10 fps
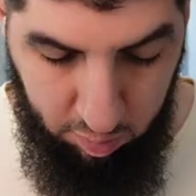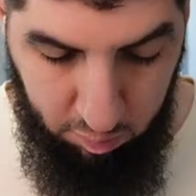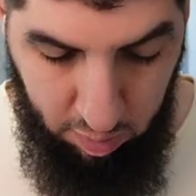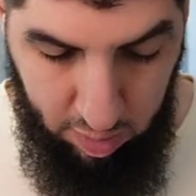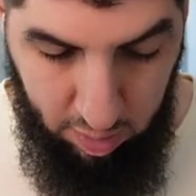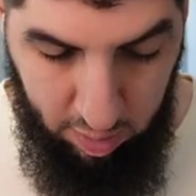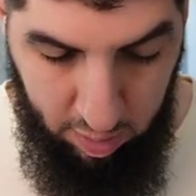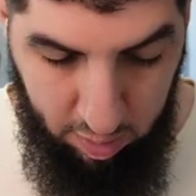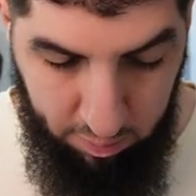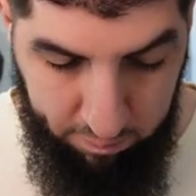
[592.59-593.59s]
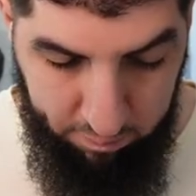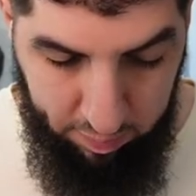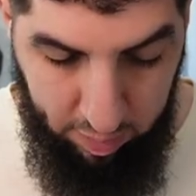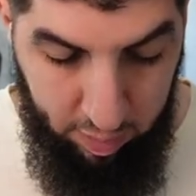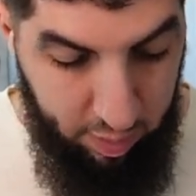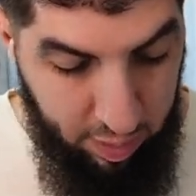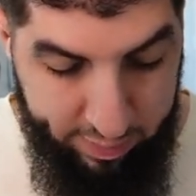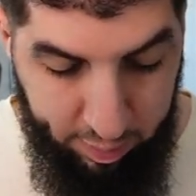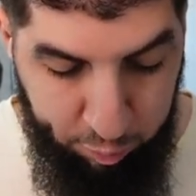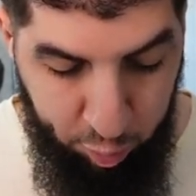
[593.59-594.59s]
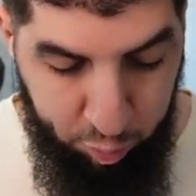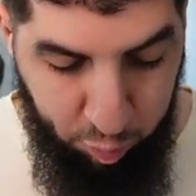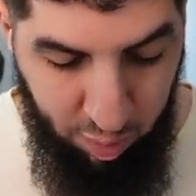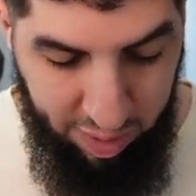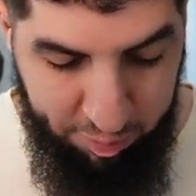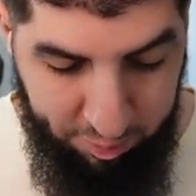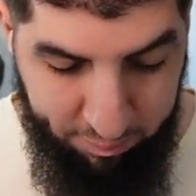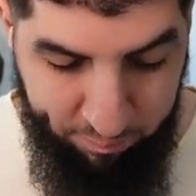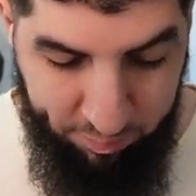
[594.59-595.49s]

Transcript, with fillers: Voilà. Il était revenu full life, hein.